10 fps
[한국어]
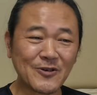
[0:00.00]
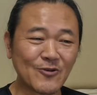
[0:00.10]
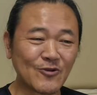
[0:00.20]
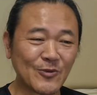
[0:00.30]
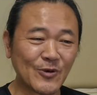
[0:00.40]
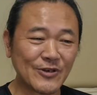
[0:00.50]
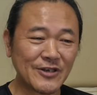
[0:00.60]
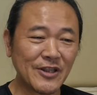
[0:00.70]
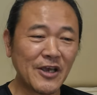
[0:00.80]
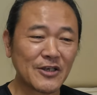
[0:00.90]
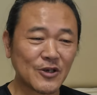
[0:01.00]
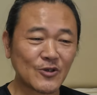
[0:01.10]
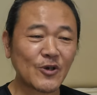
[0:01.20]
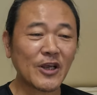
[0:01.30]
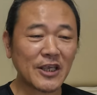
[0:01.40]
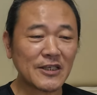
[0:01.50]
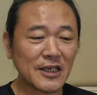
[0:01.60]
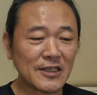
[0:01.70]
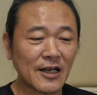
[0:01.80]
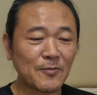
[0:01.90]
그리고 구본은 적절하게
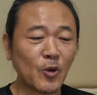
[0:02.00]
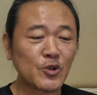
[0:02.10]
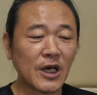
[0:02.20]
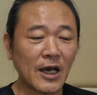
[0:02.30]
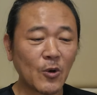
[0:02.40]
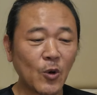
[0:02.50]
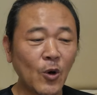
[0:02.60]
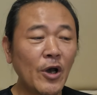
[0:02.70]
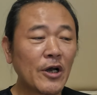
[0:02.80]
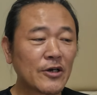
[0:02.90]
이제 이상을 보좌하고